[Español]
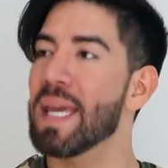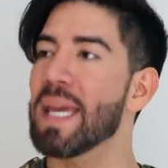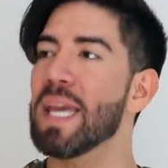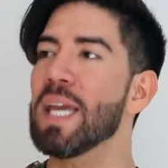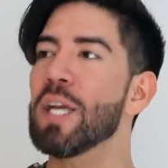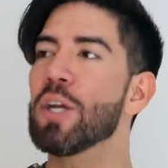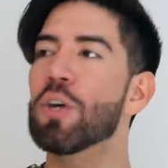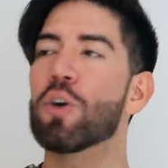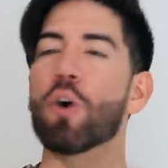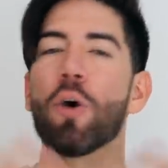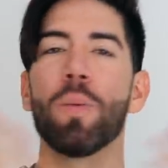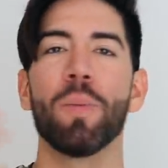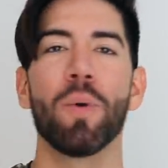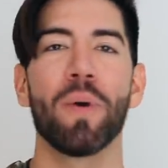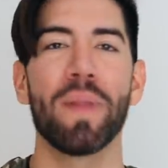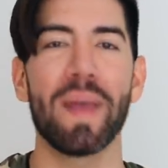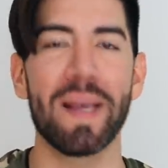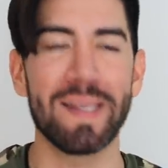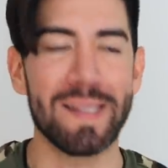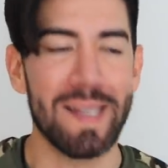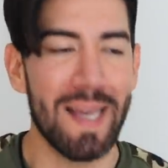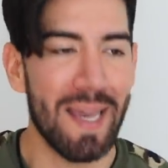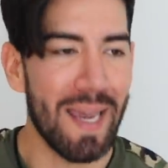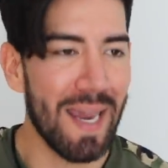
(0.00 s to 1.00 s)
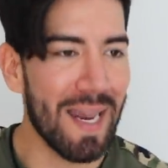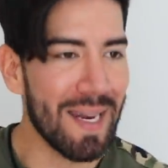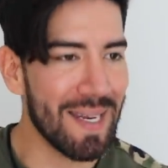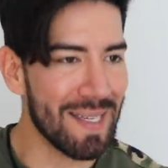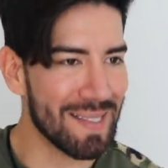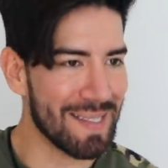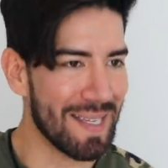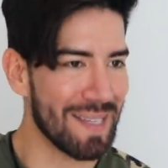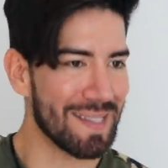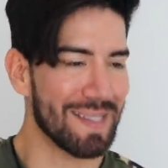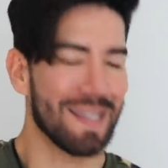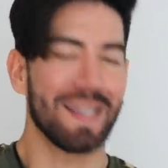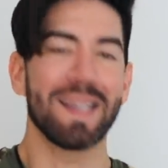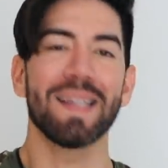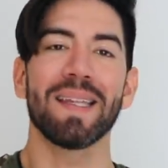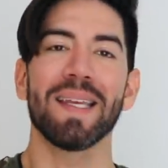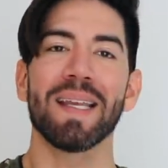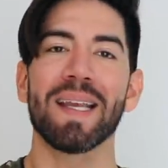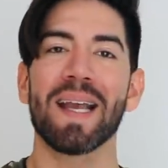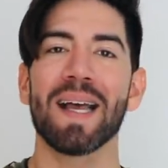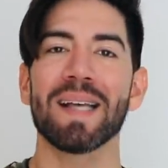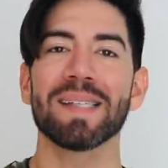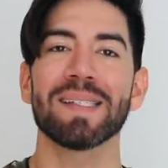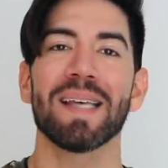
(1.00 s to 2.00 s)
incómodas, en estas
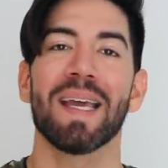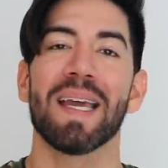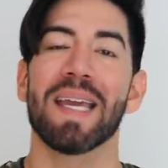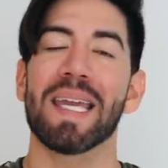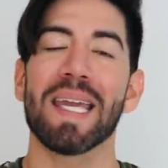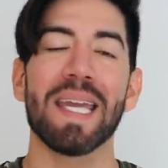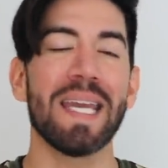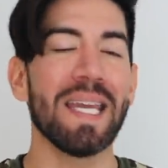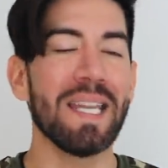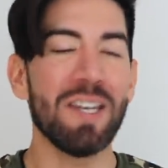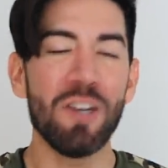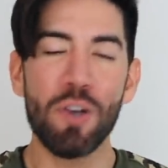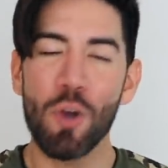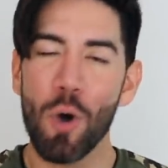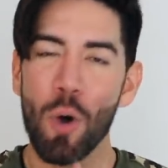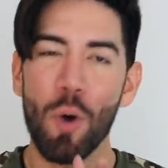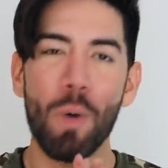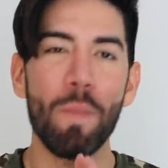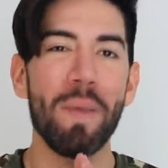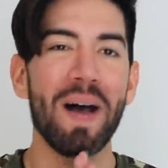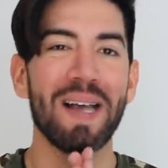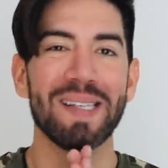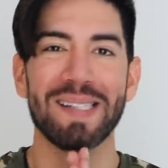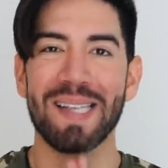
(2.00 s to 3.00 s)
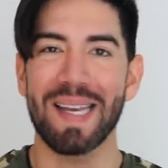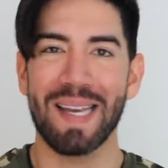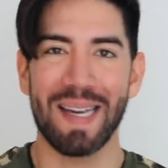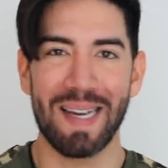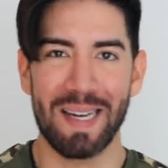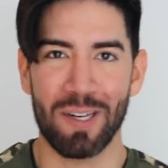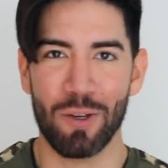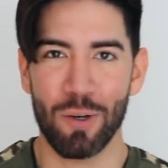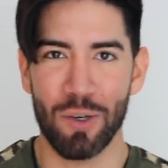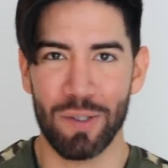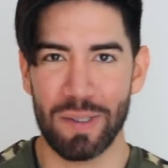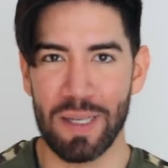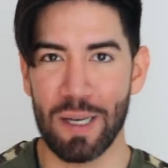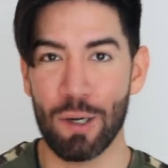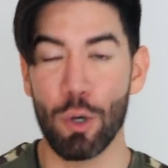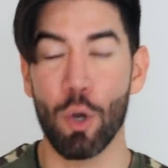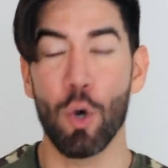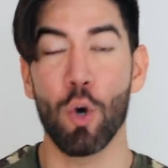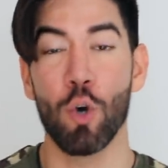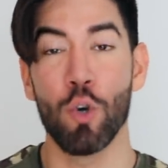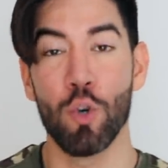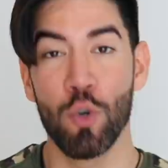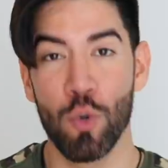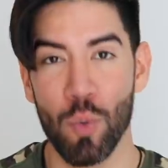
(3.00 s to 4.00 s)
críticas y no vas a querer
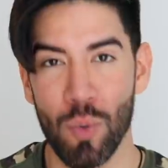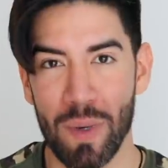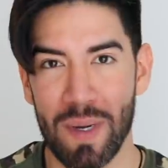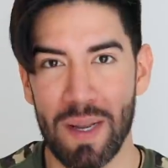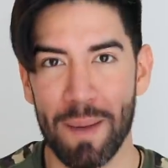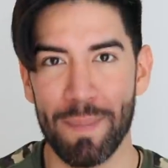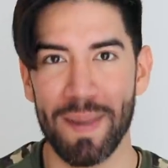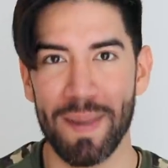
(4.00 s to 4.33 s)
cortarlo nunca